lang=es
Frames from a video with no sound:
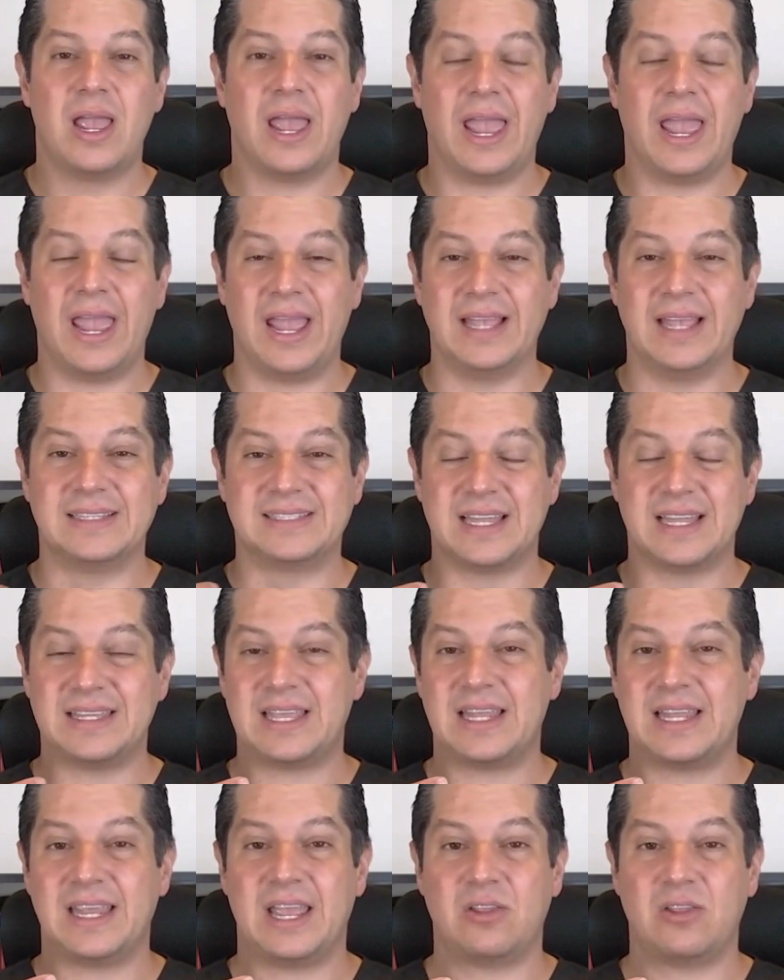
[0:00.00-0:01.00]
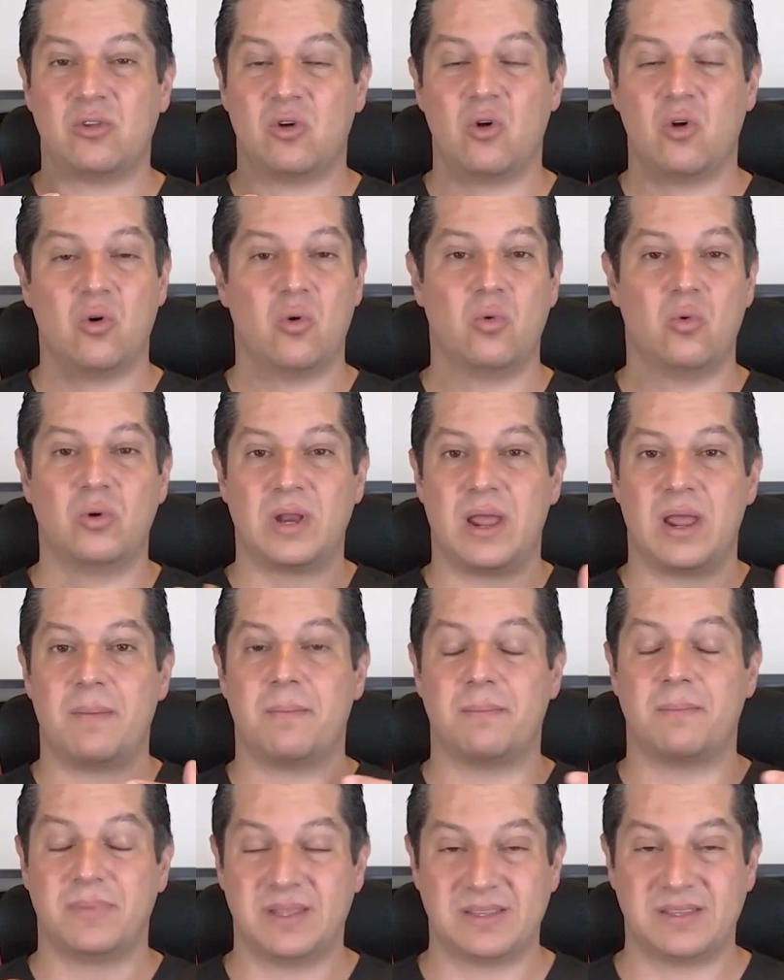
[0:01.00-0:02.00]
eh, están teniendo
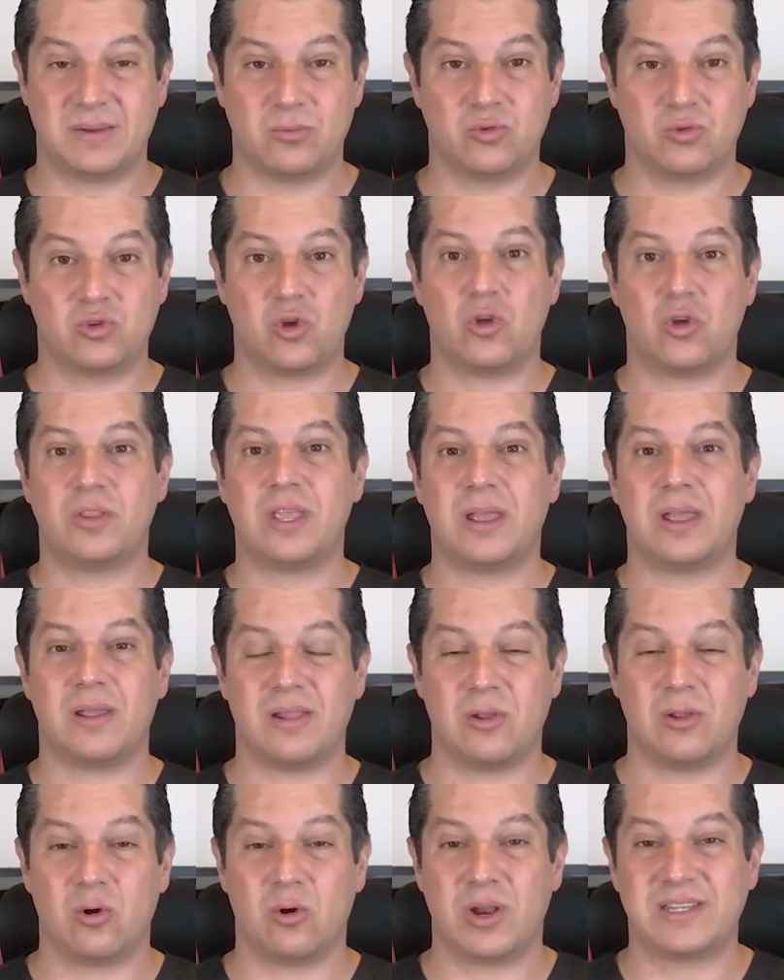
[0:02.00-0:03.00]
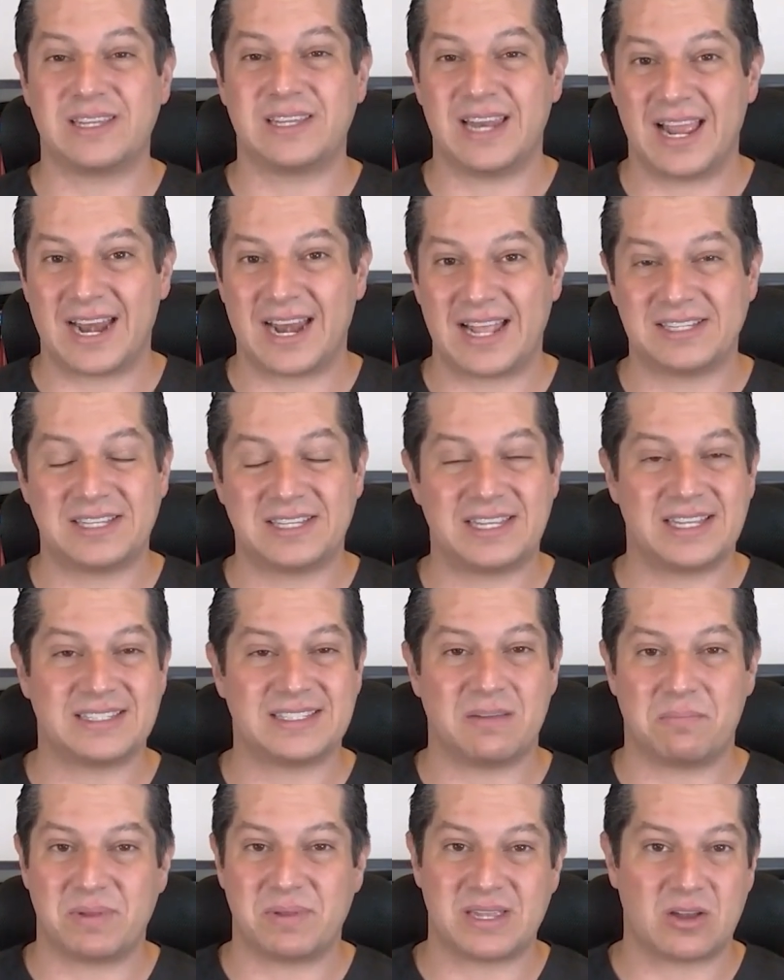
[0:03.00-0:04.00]
una distribución de, ahora sí la grasita
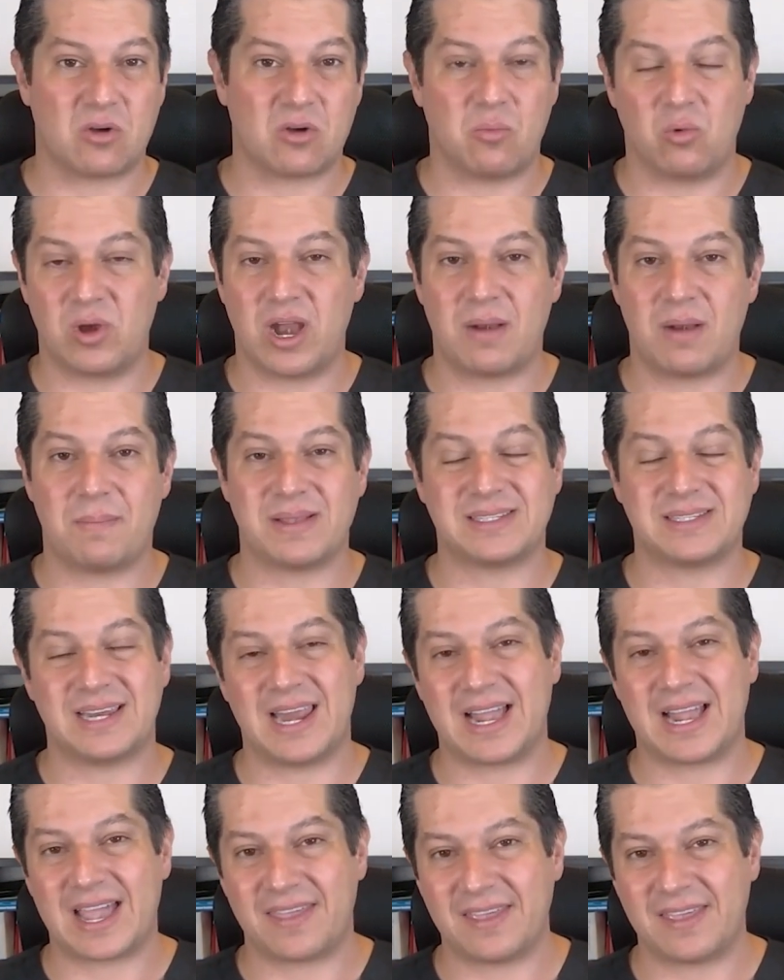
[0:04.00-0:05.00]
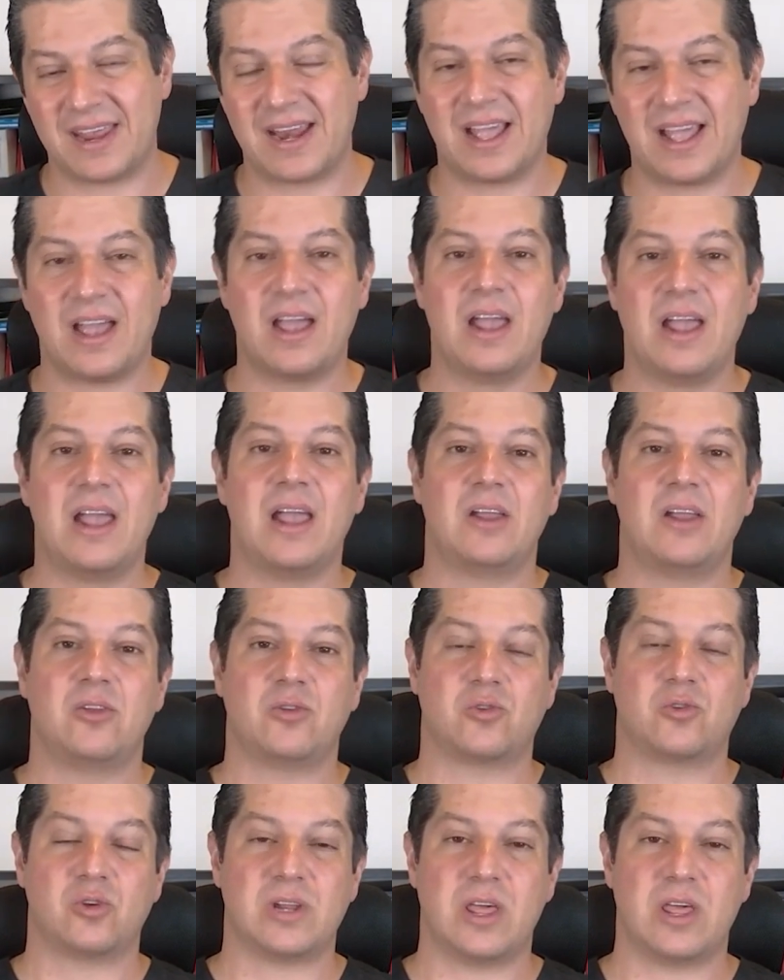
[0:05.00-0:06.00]
se empieza a acumular más en la cadera, en
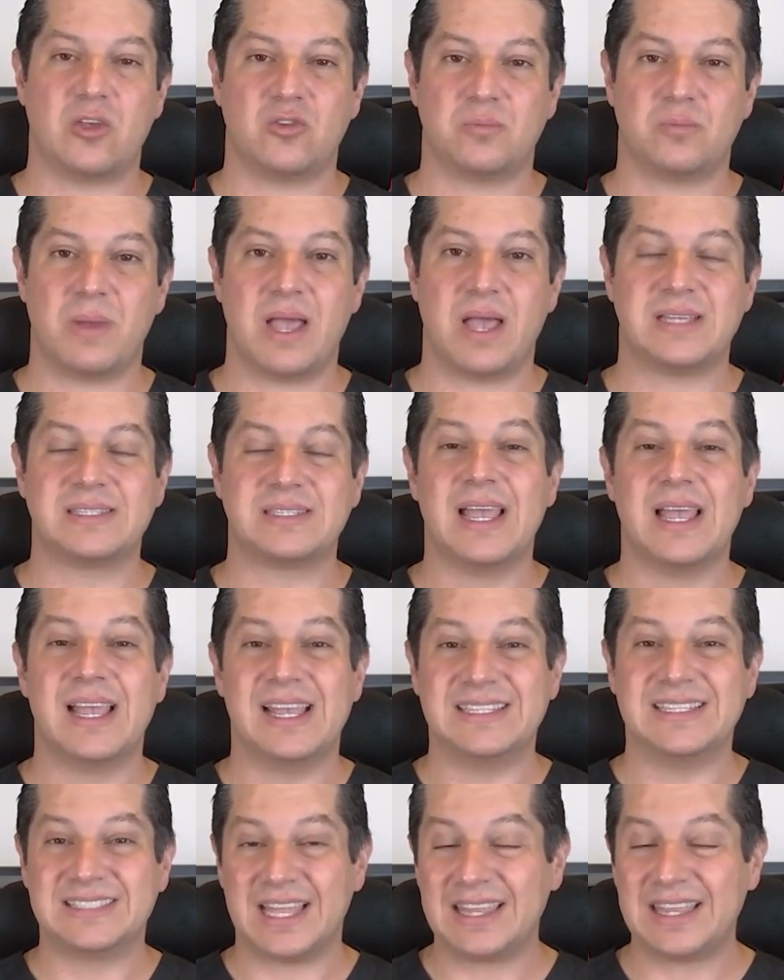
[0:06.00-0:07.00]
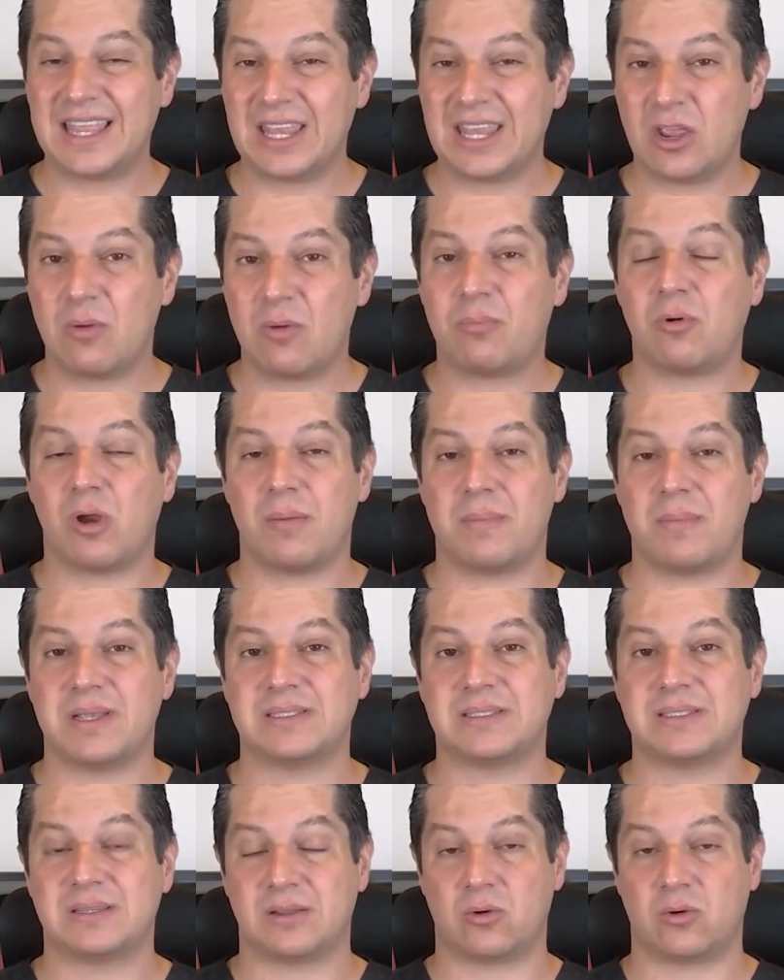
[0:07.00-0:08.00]
otros lados más, están teniendo
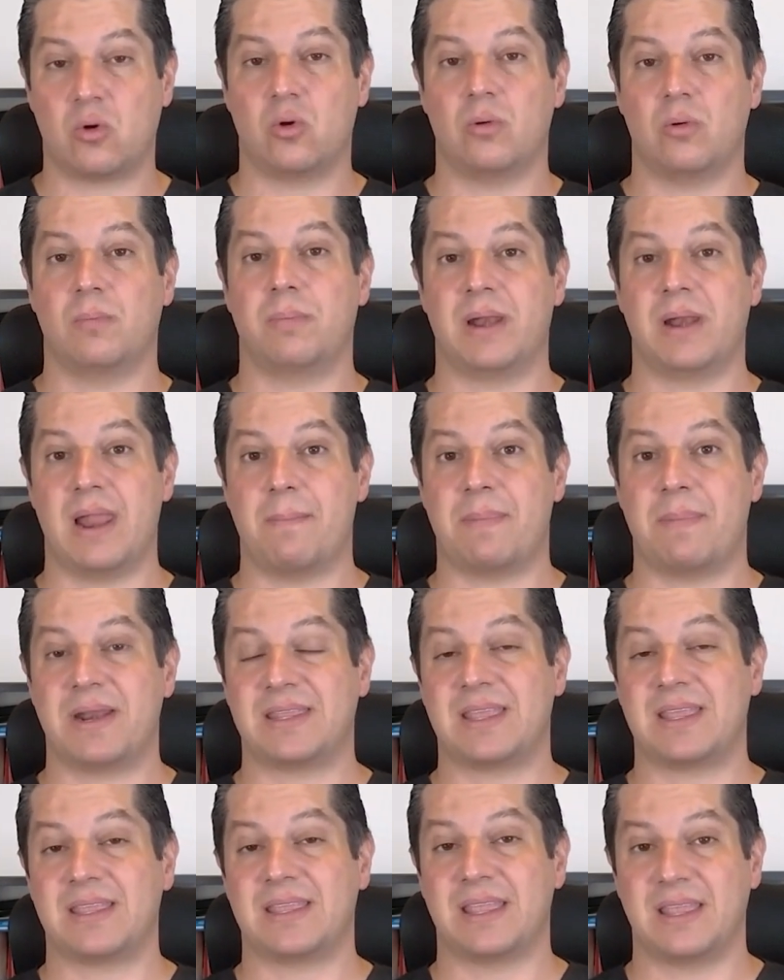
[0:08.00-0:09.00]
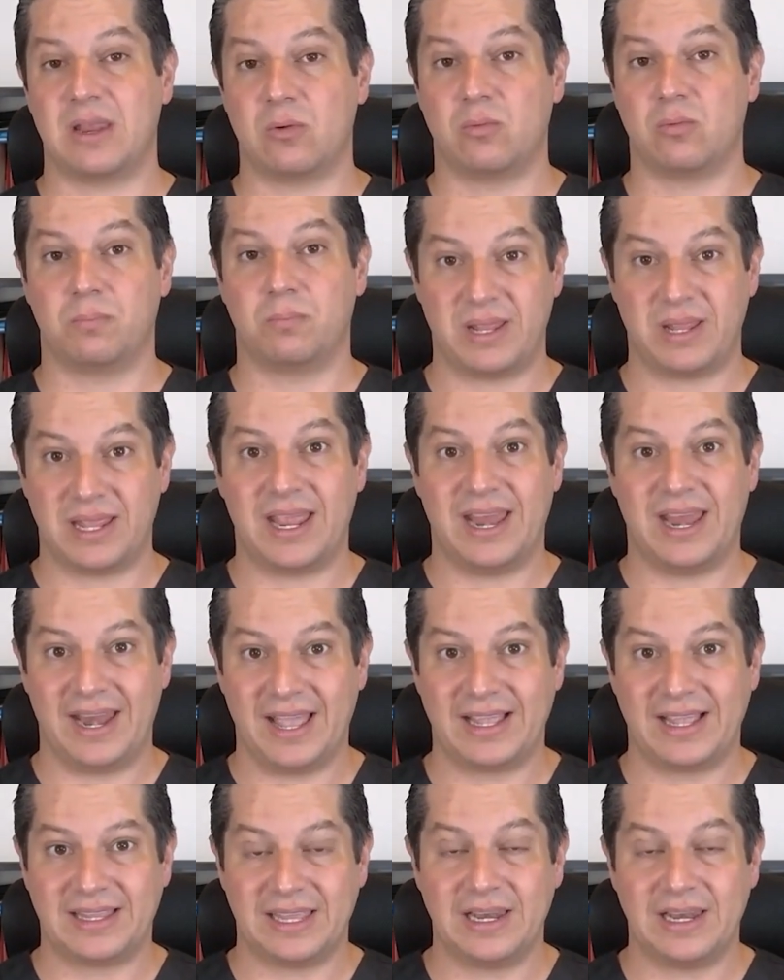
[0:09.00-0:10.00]
problemas con la parte de tener un pene
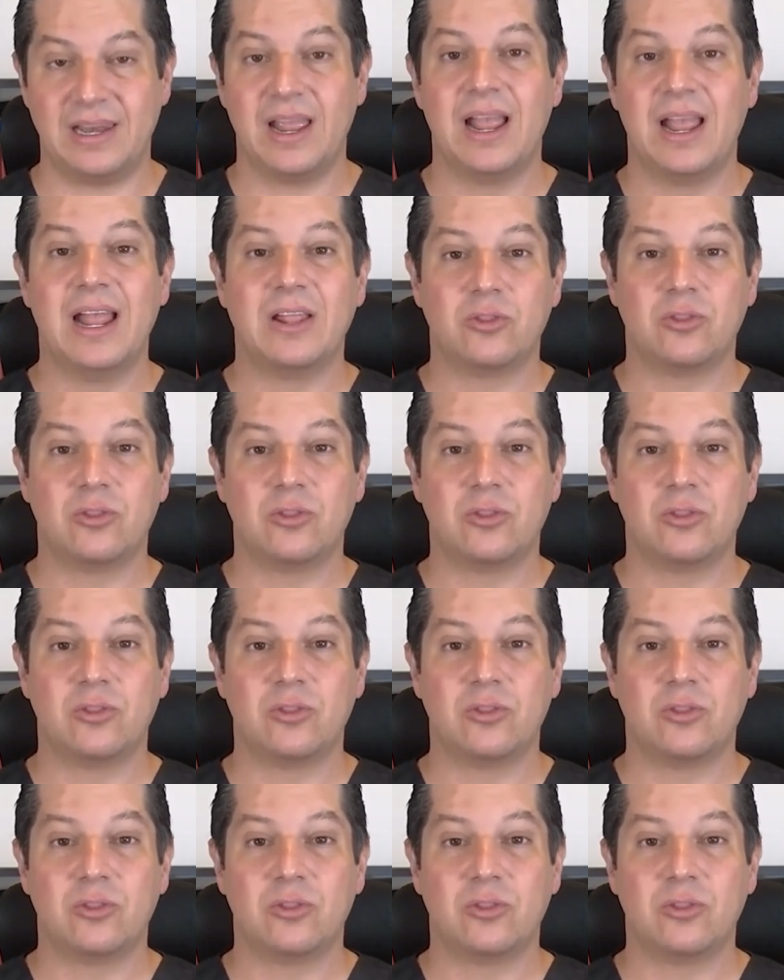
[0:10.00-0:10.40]
eréctil,